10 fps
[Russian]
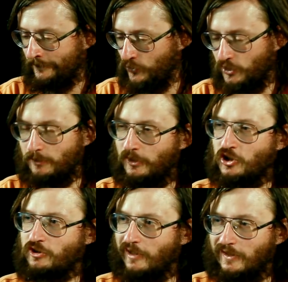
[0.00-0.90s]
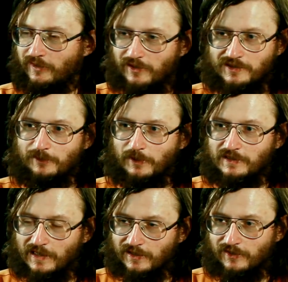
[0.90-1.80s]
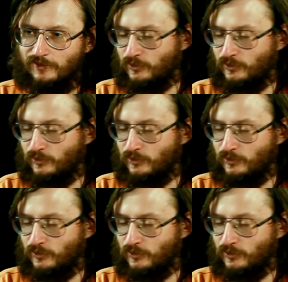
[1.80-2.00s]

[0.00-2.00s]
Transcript: то не переживайте, вас не посадят.